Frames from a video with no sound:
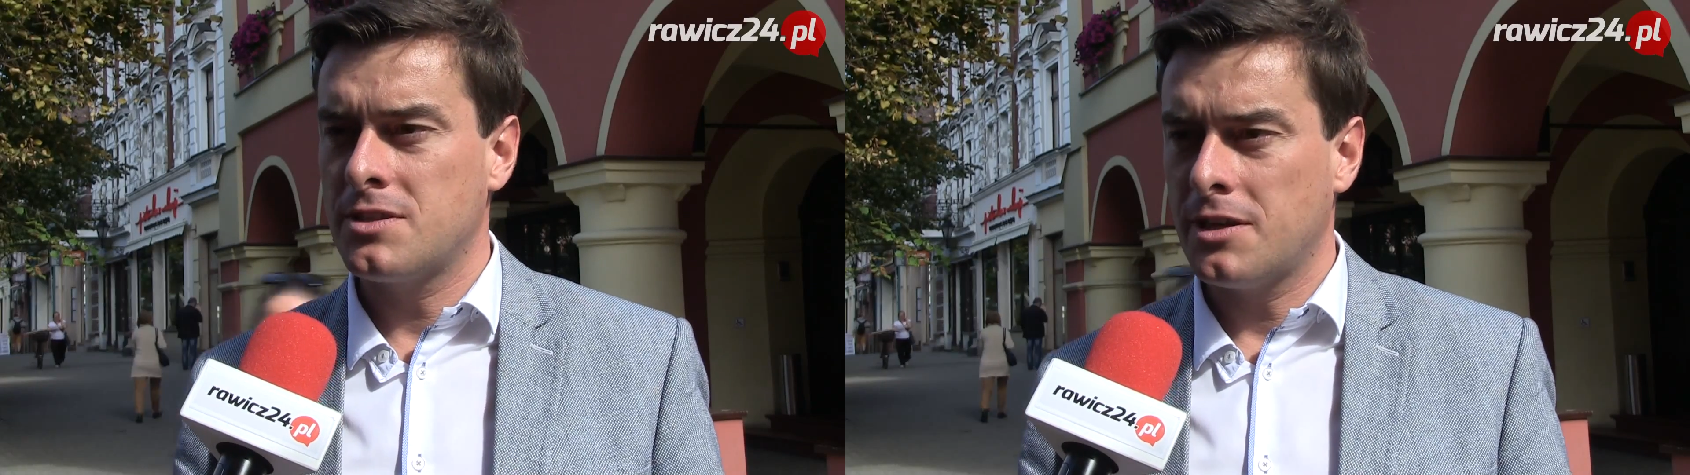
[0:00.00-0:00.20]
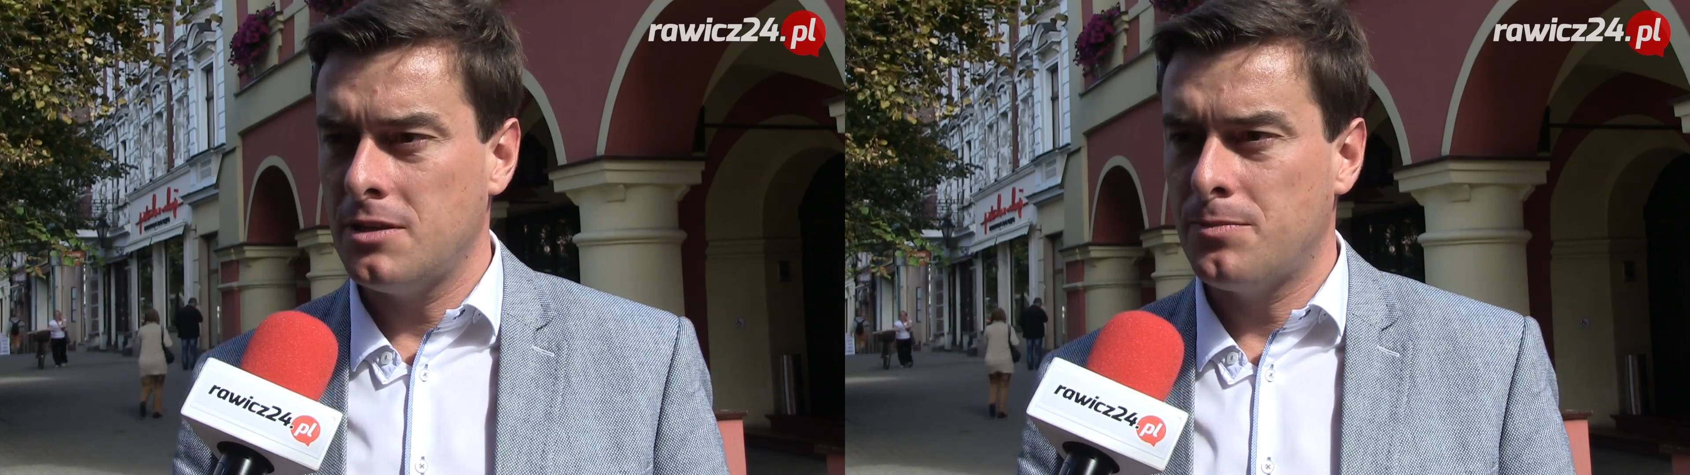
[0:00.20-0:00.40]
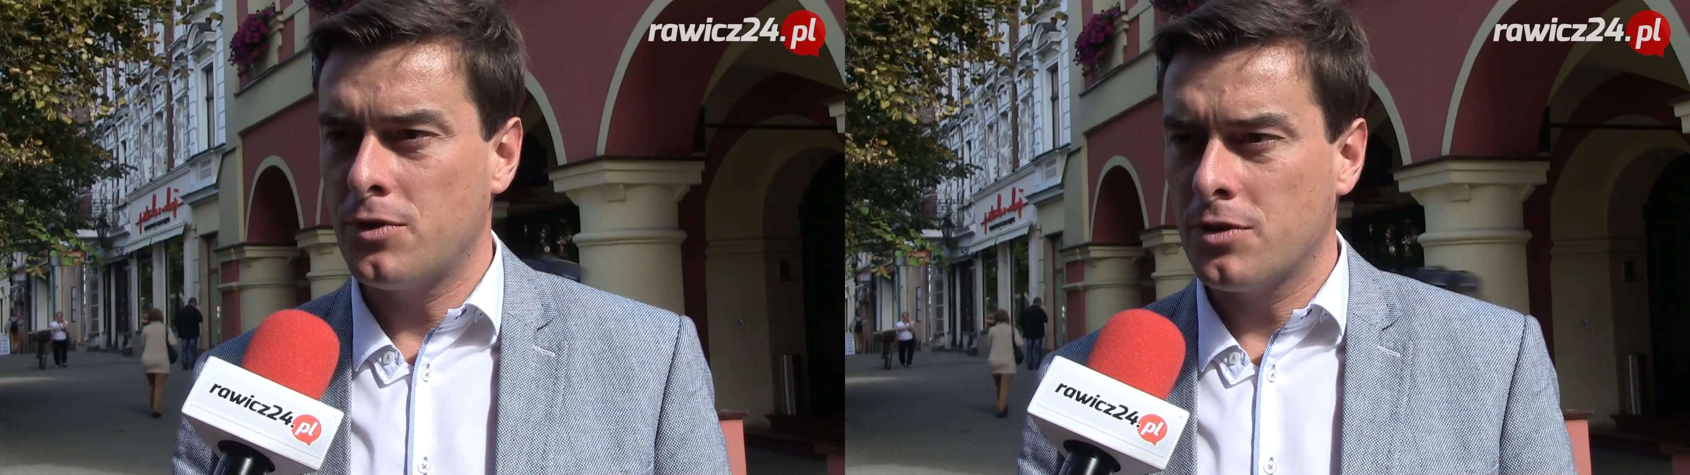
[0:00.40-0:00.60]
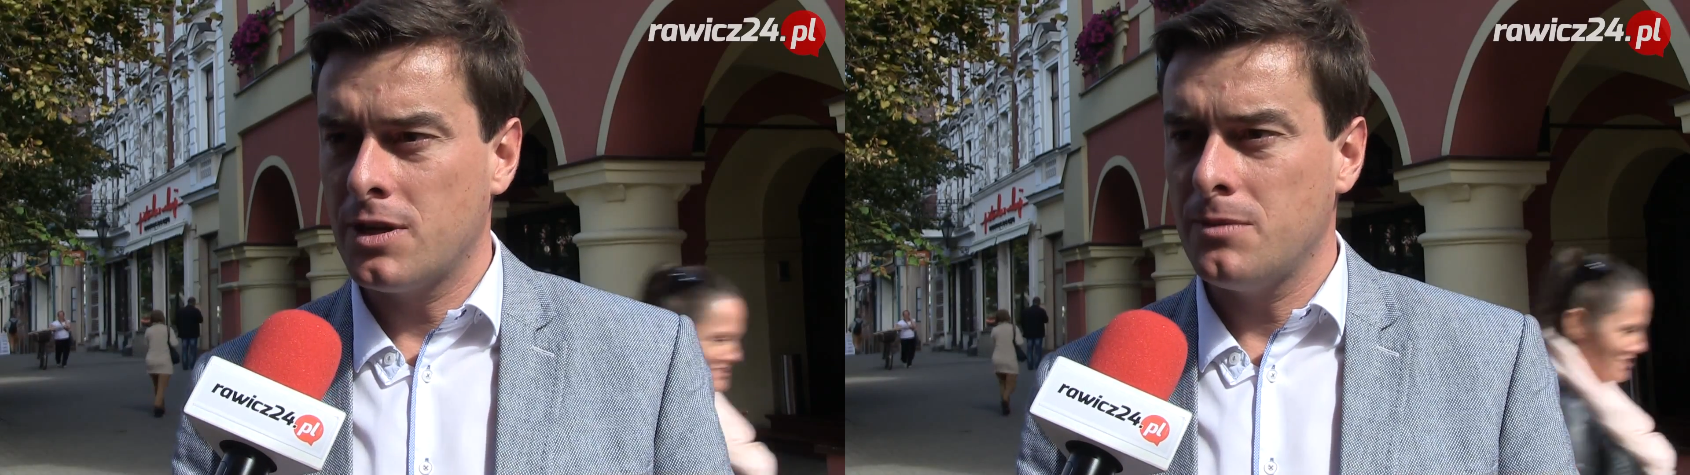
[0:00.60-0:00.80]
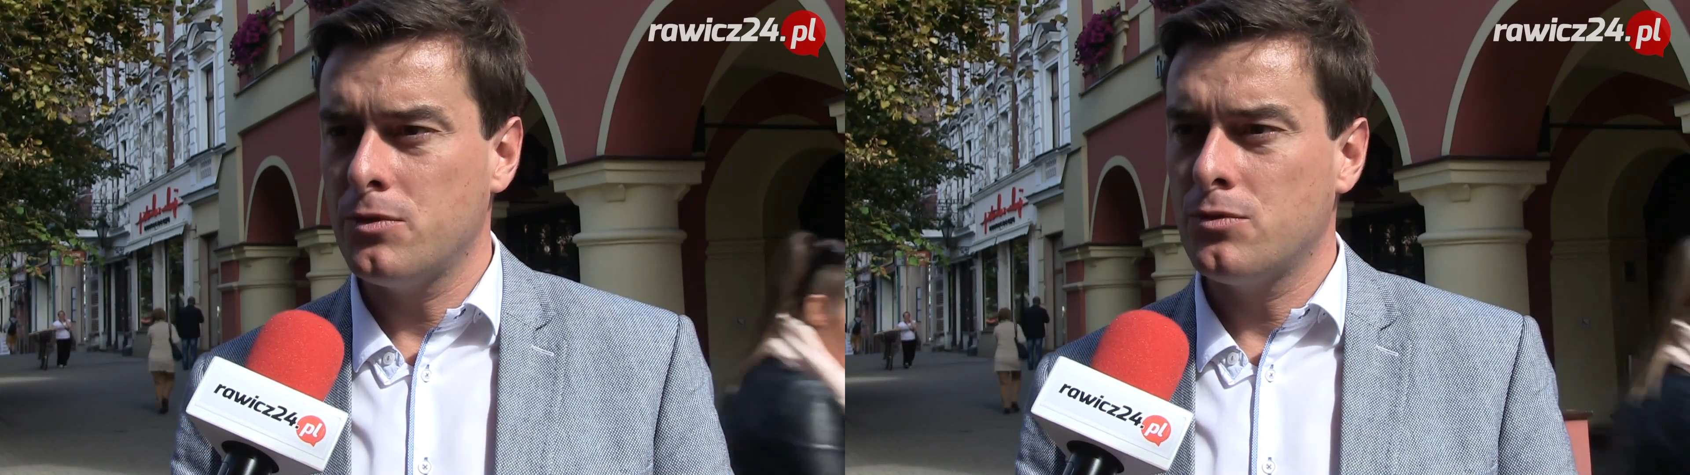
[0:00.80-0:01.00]
taki
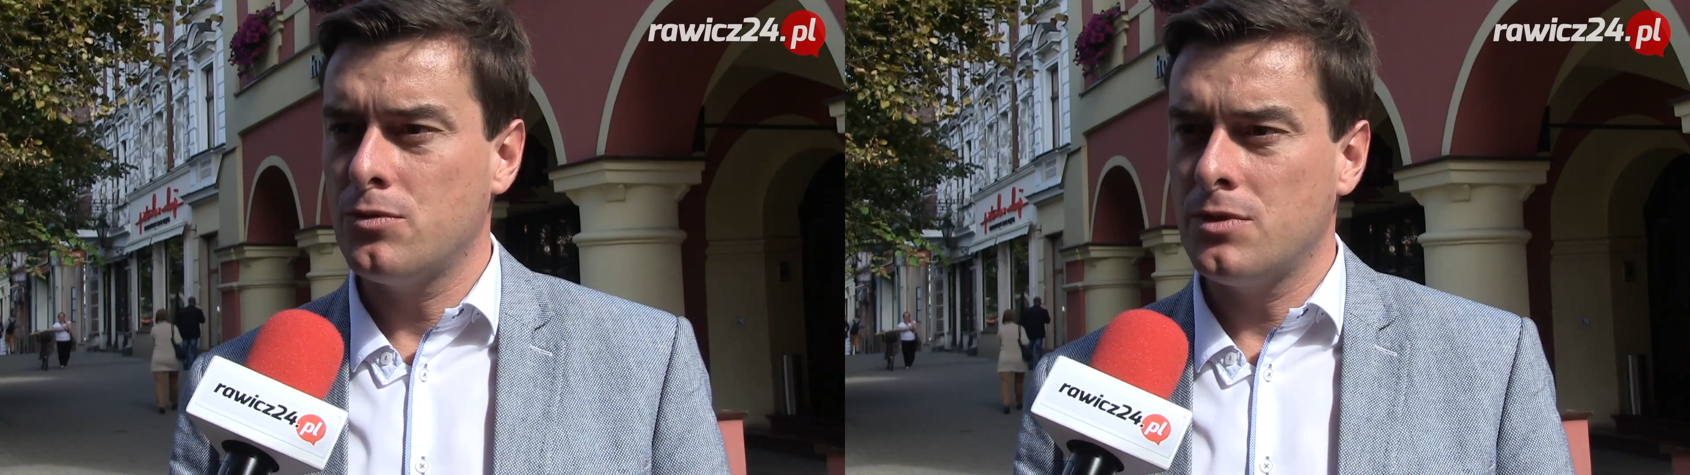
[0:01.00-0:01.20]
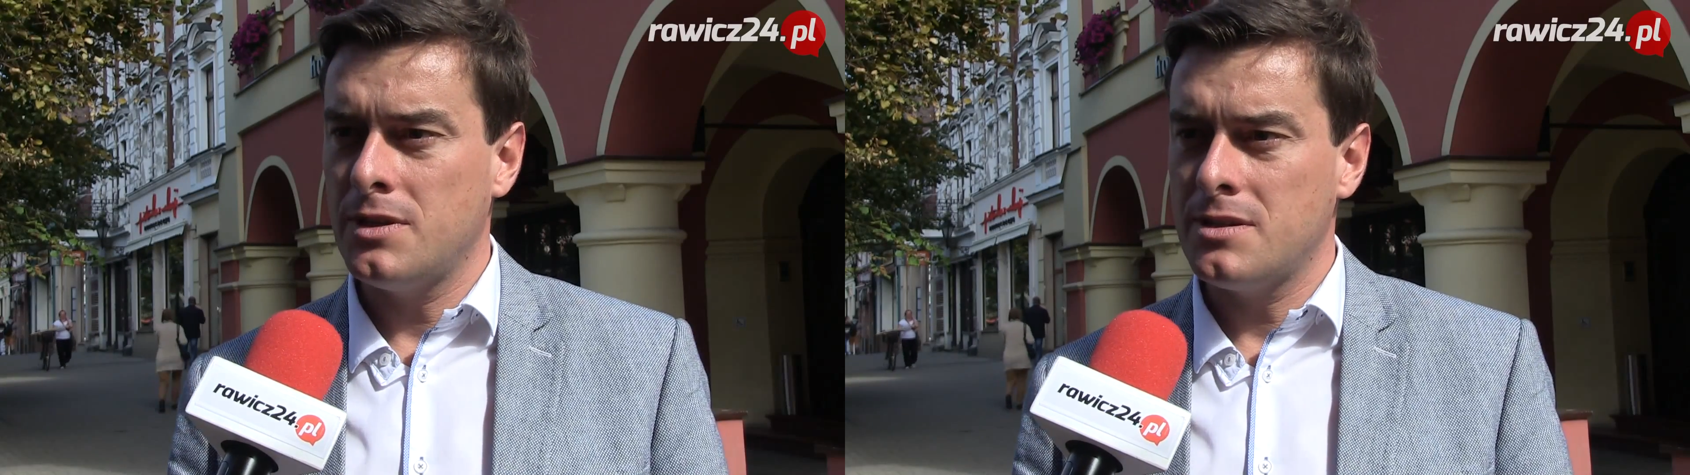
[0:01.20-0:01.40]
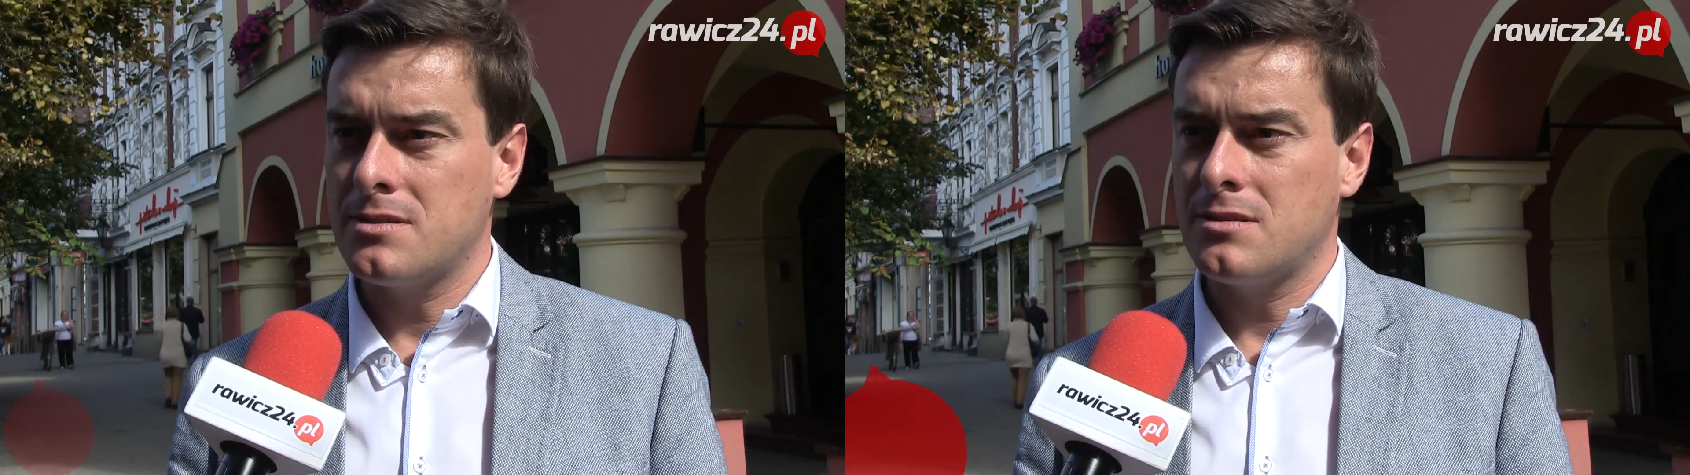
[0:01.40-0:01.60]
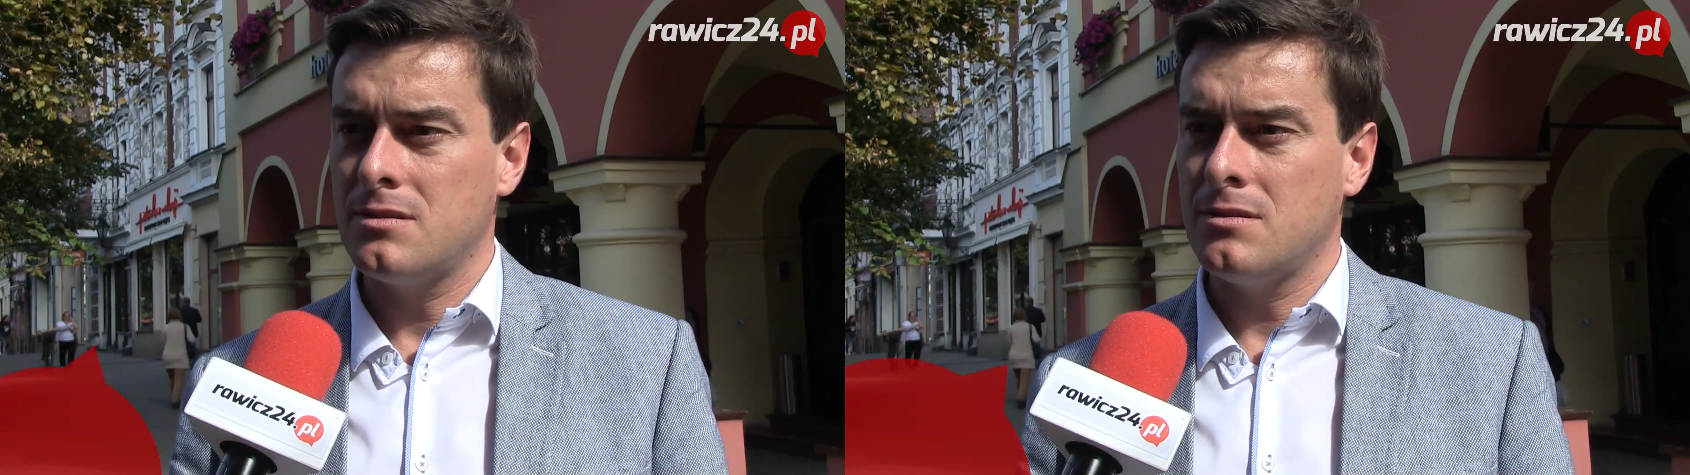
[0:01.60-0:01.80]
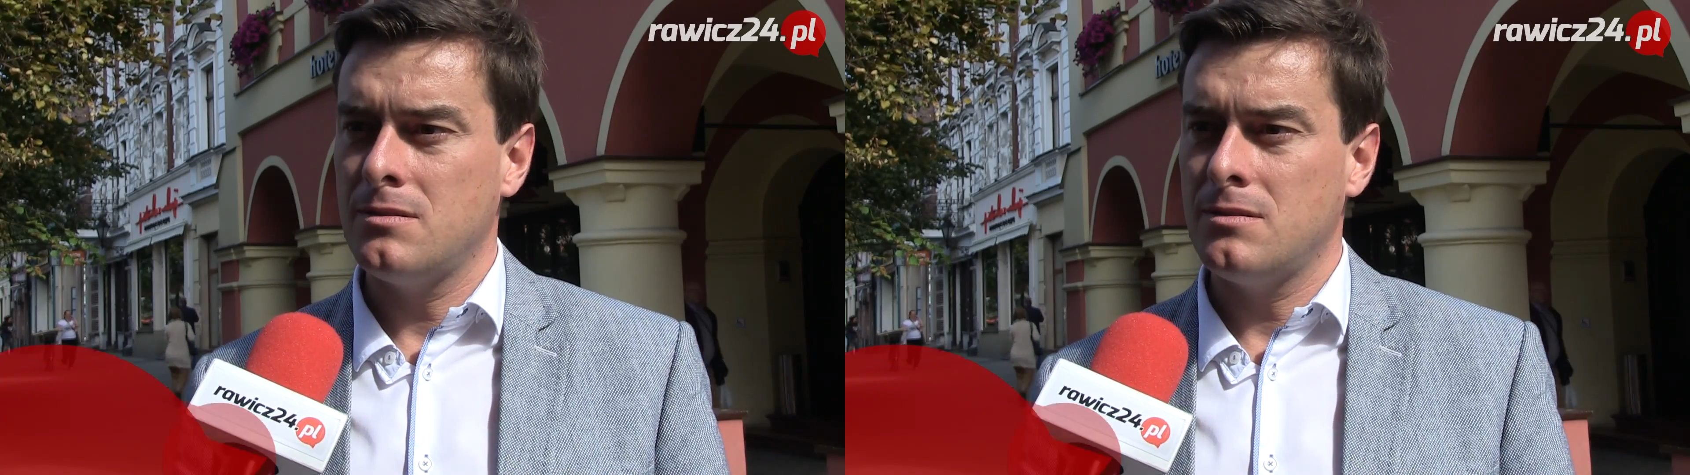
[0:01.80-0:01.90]
program, który jest